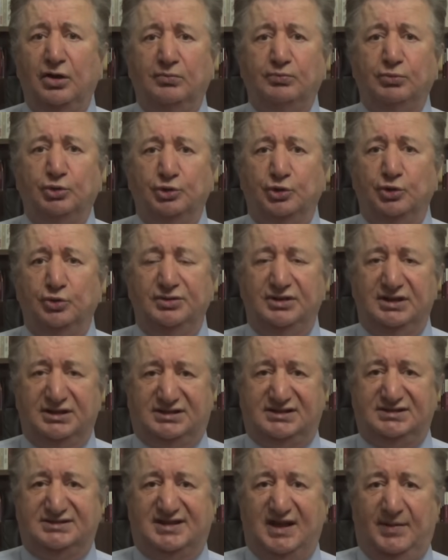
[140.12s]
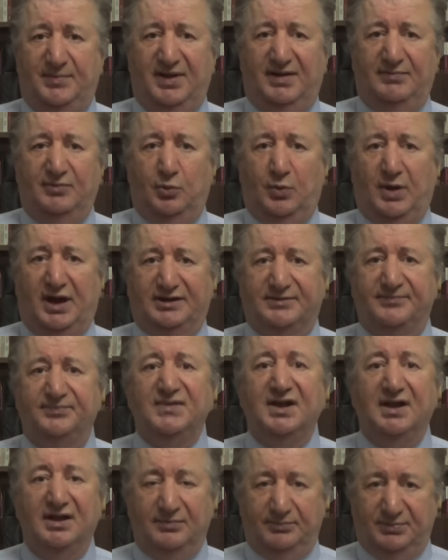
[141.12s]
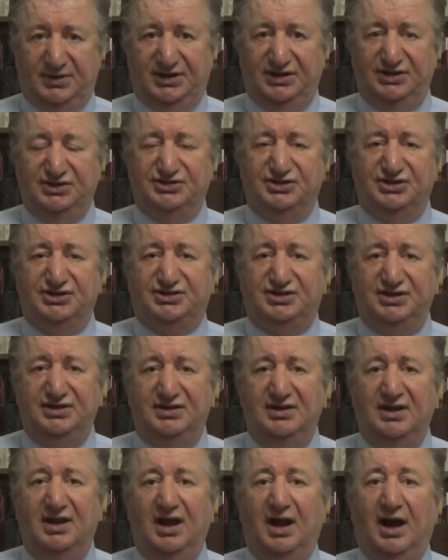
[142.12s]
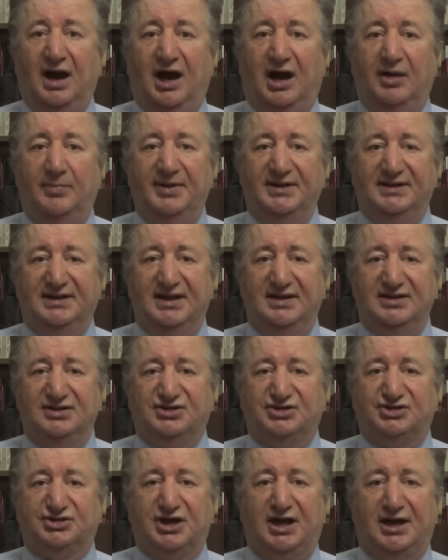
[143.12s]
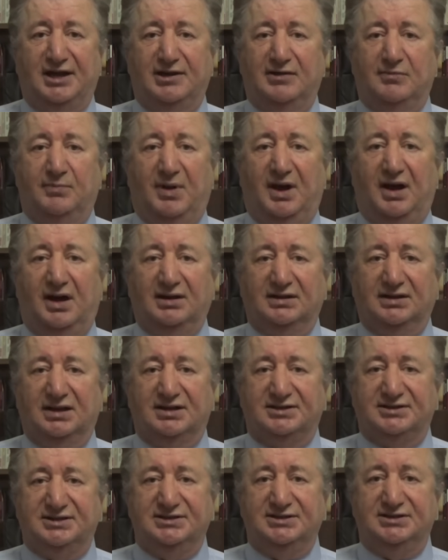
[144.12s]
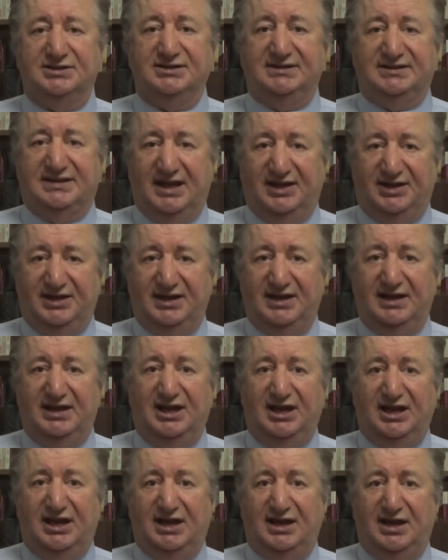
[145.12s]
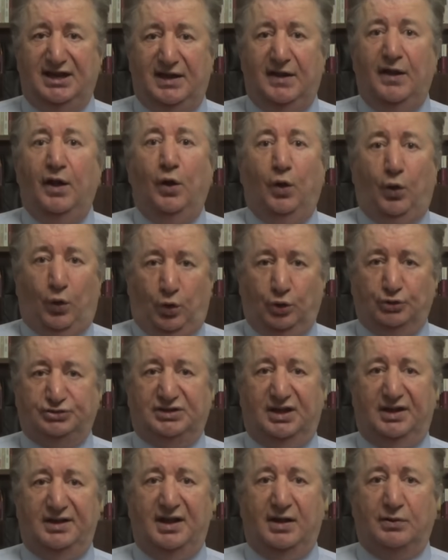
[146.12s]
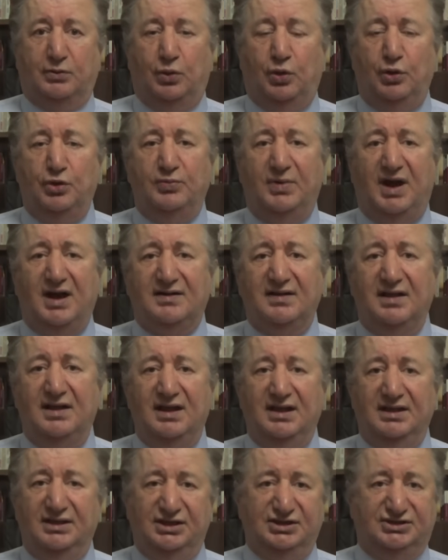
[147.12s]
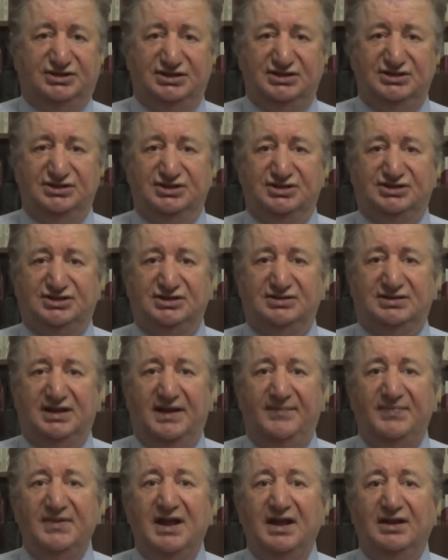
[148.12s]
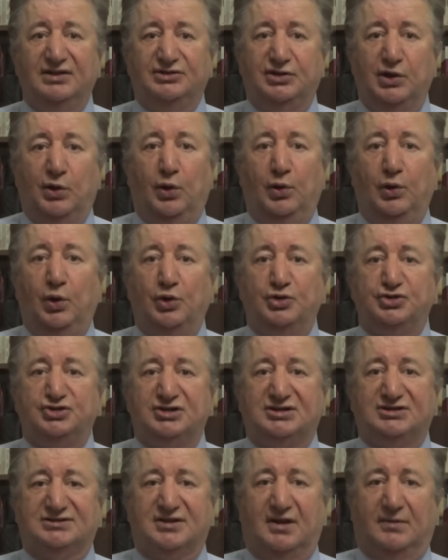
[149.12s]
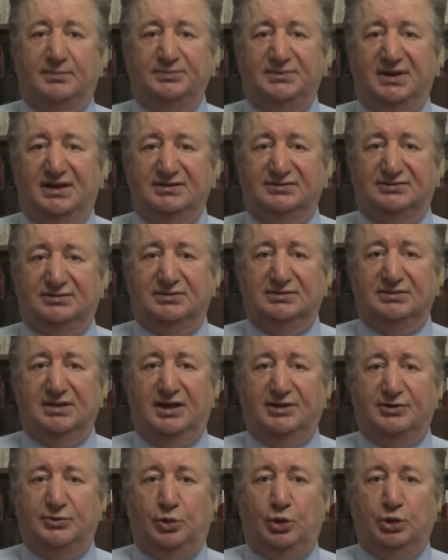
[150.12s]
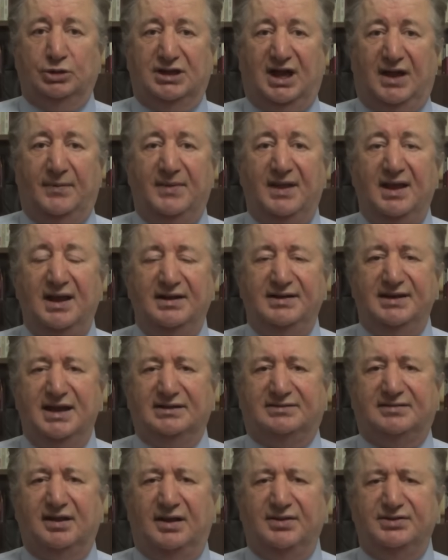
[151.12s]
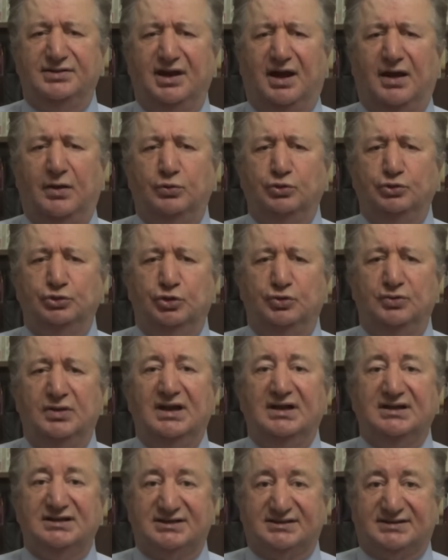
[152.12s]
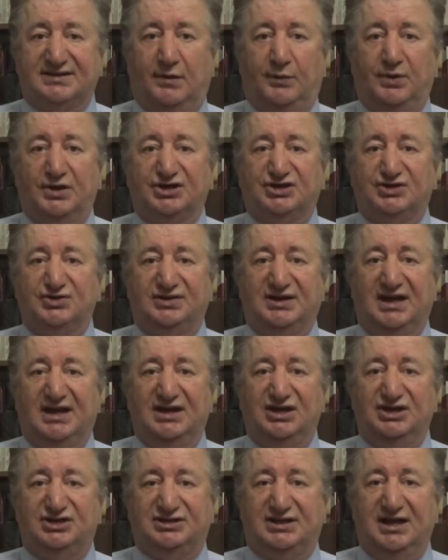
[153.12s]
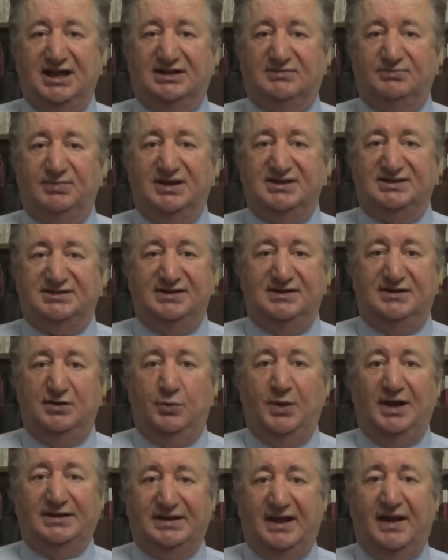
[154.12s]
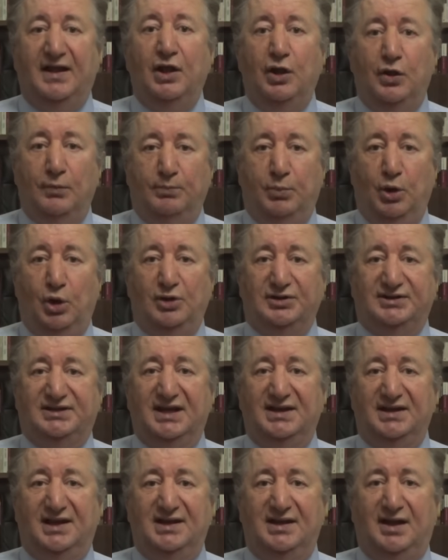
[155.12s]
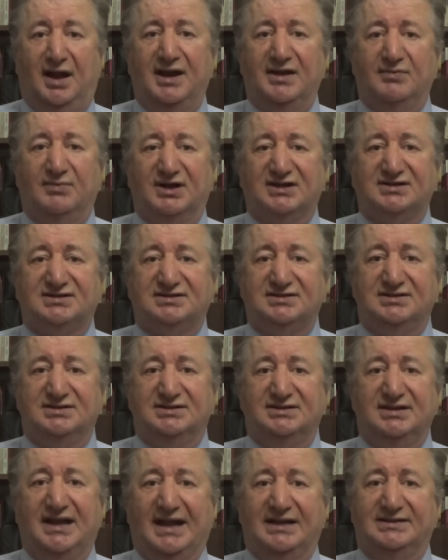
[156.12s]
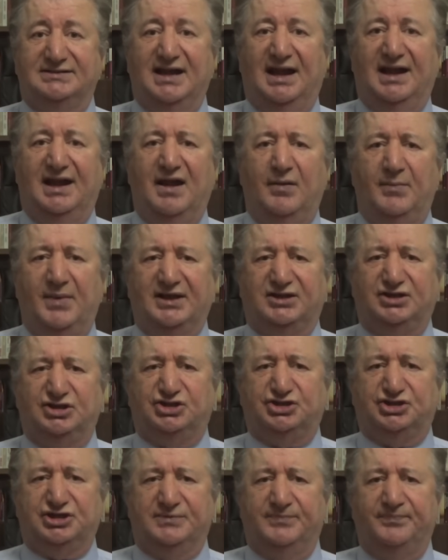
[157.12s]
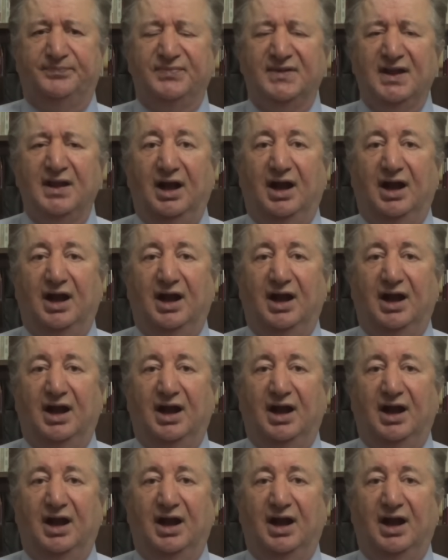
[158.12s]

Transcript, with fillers: Bunun iki sebebi var. Birincisi ABD-İsrail bağlarının derinliğini ortaya koymak, İkincisi de teolojik saplantıları olan Netanyahu'nun savaşı genişletmesini ve de bölgeye yaymasını engellemek için.